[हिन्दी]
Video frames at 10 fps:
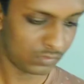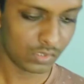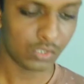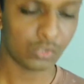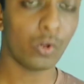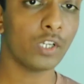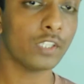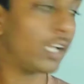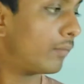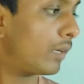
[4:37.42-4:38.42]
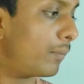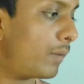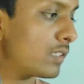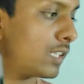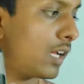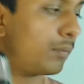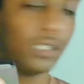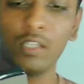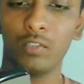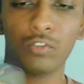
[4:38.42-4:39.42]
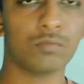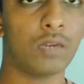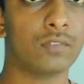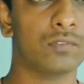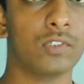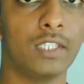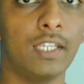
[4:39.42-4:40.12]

तो ओके तो हमारे पास यहाँ पे ये दो स्मार्टफोन है एक तो